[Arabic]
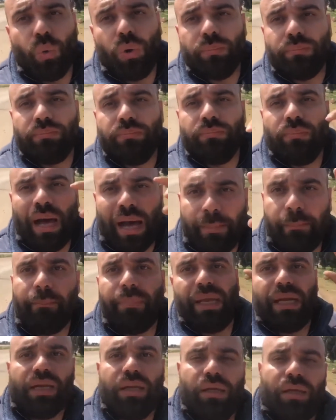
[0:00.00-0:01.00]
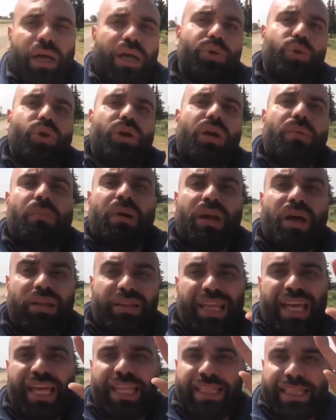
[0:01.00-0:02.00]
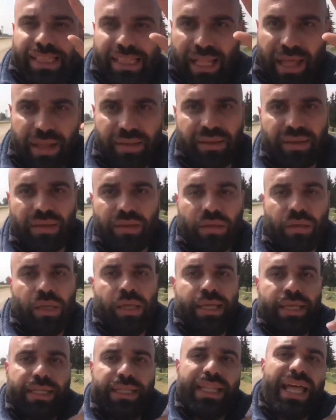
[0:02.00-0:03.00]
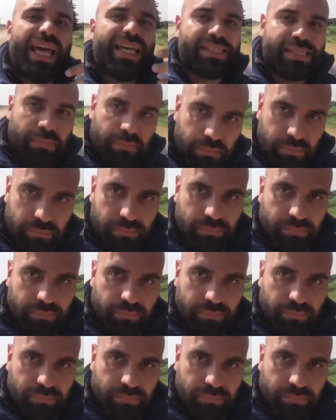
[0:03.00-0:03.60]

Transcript: ومحمبل هدول المناطق الثلاثه لازم